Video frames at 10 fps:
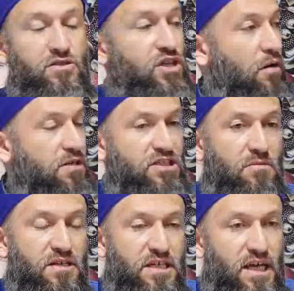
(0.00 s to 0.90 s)
Cami
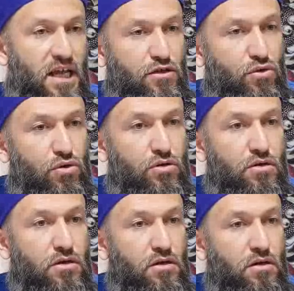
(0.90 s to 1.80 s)
cemaate gelen yok.
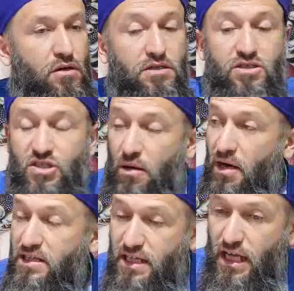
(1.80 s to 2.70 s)

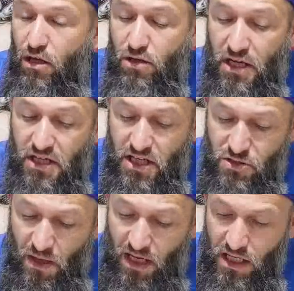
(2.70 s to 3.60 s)
Cemaate gelen yok
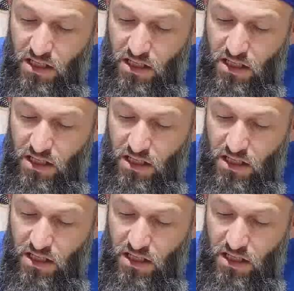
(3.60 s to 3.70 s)
arkadaş bak.